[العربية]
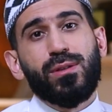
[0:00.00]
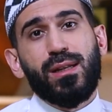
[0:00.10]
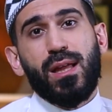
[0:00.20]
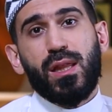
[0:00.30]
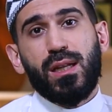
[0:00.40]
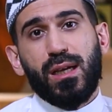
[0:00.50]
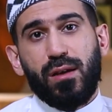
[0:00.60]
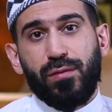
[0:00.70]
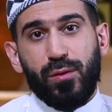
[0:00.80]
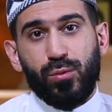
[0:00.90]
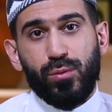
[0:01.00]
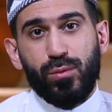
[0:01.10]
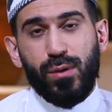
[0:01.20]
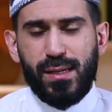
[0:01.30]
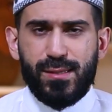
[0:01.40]
الذين كفروا
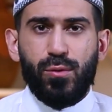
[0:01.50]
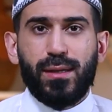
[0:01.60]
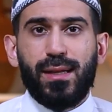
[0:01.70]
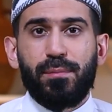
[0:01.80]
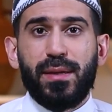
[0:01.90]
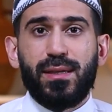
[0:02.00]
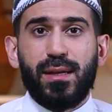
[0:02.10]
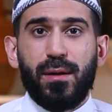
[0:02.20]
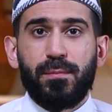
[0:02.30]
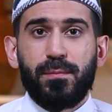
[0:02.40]
اي سوره البينه